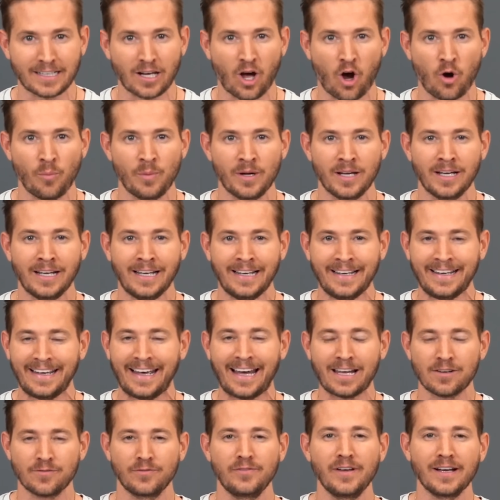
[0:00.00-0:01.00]
glaube,
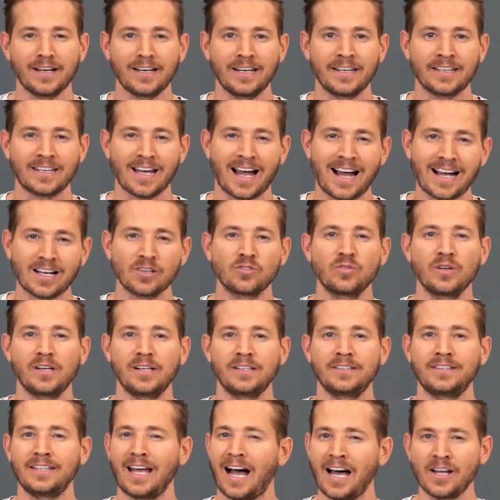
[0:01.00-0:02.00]
er hat wirklich
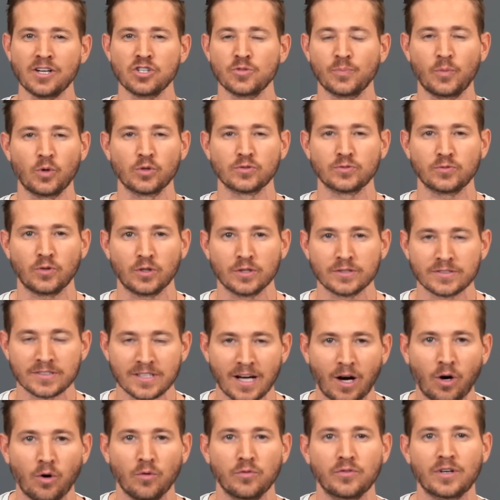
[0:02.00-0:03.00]
aktuell die
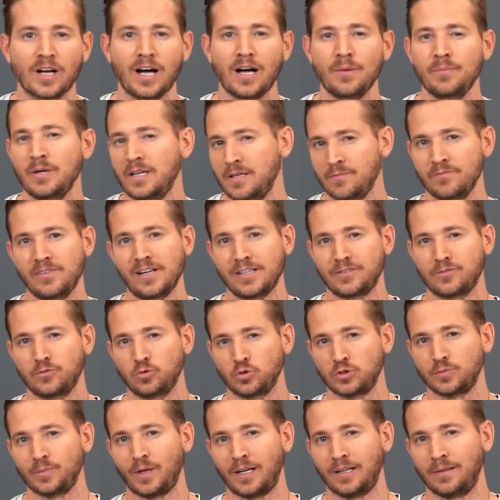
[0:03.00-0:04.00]
anspruchsvollste Aufgabe im
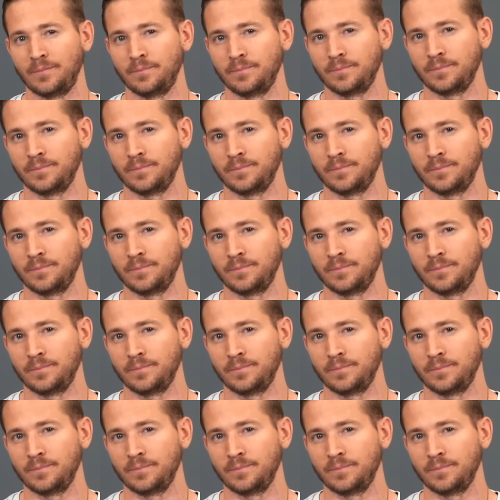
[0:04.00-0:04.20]
Weltfußball.